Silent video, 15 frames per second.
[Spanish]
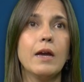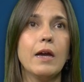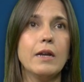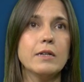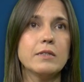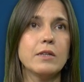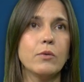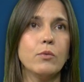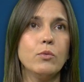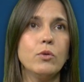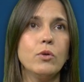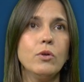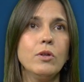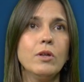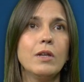en el
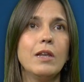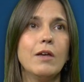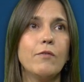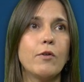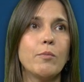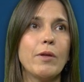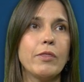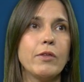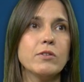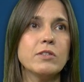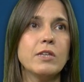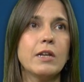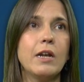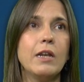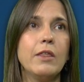segundo la formación
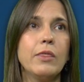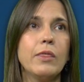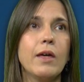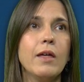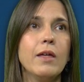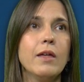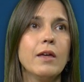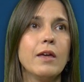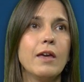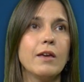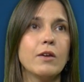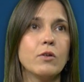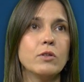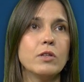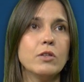se realiza
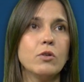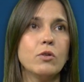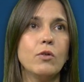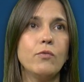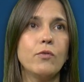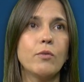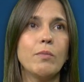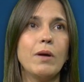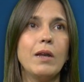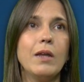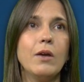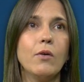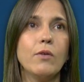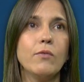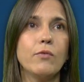en contextos no
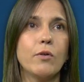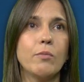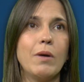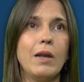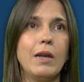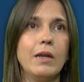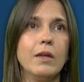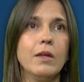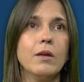formales o informales,